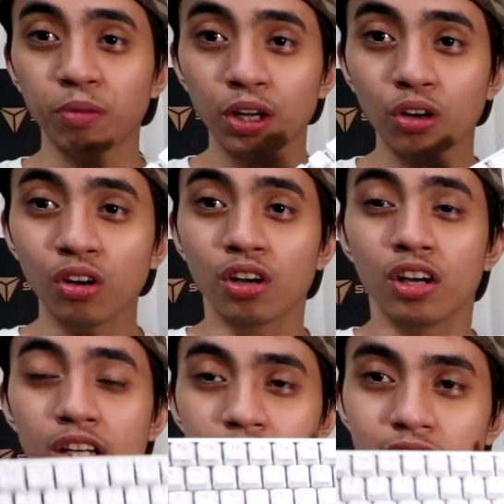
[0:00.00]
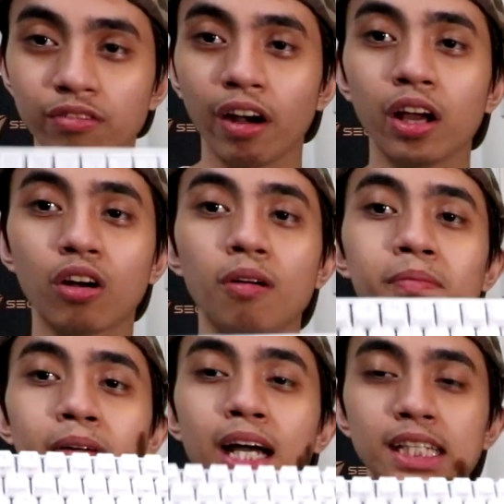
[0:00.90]
Pero it's very
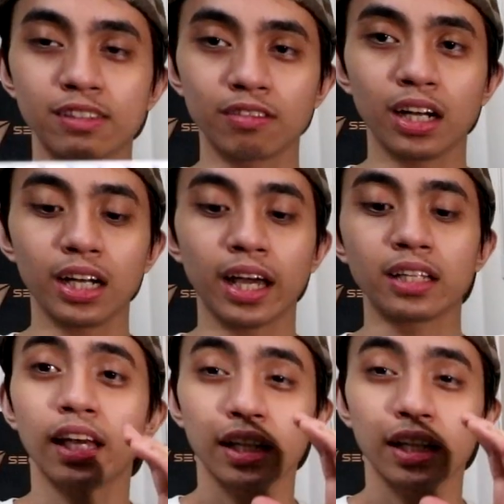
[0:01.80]
compact, it's very light.